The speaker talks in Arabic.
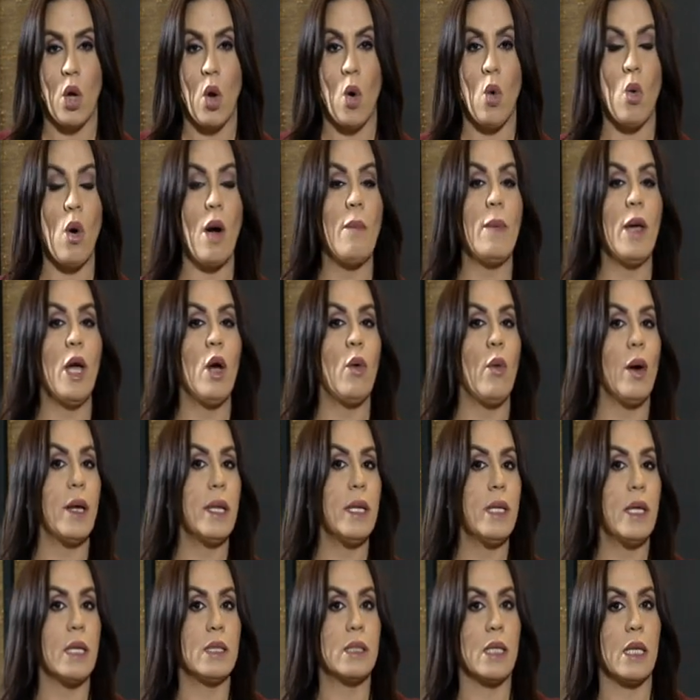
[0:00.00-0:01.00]

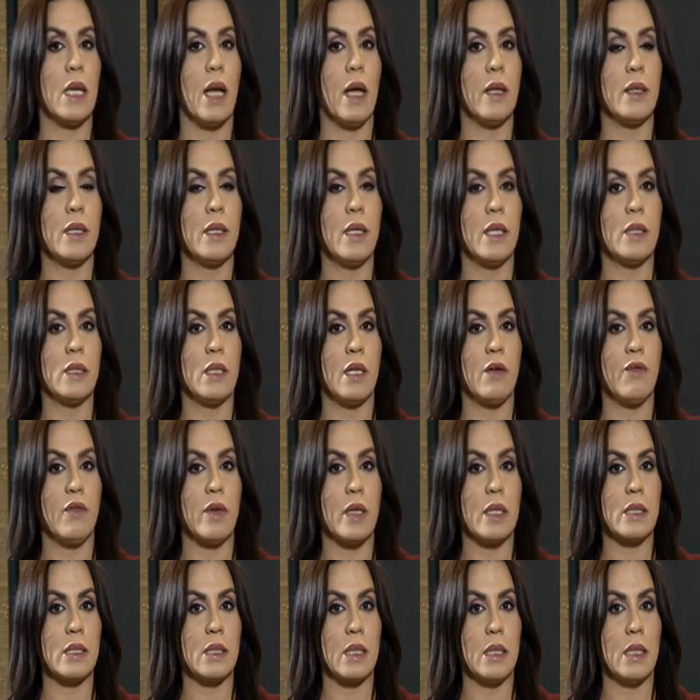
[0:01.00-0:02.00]
ومحورية القضية
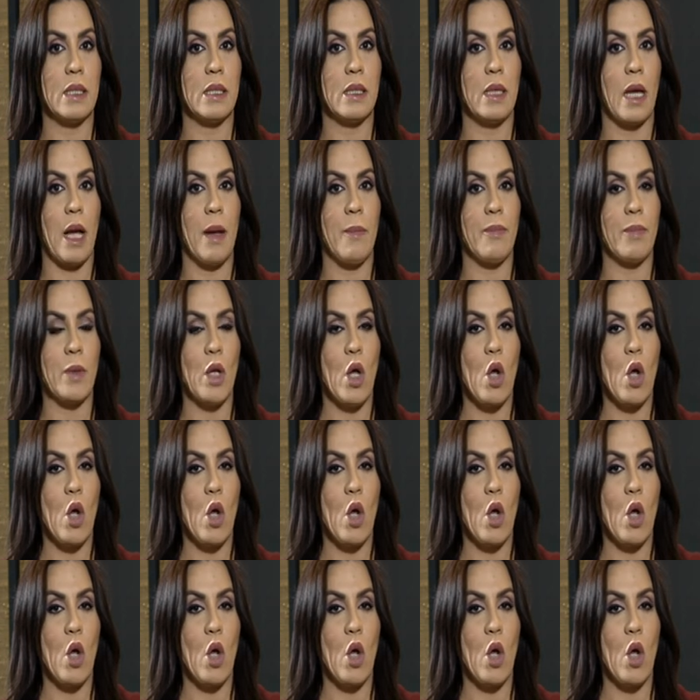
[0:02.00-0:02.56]
الفلسطينية